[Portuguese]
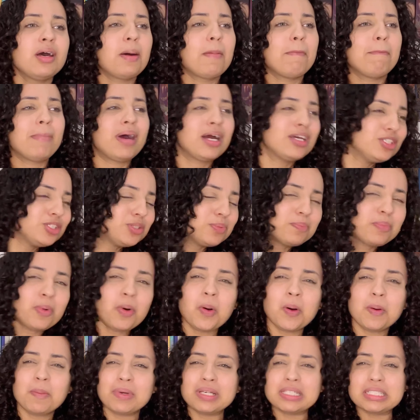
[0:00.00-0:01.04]
mais
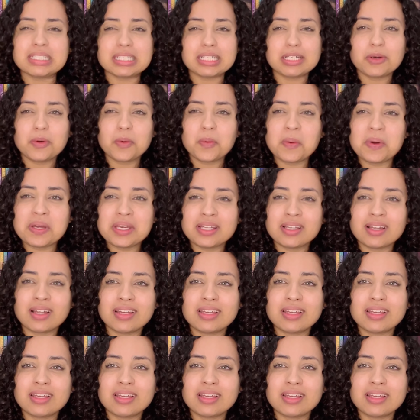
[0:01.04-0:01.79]
boa, mais tranquila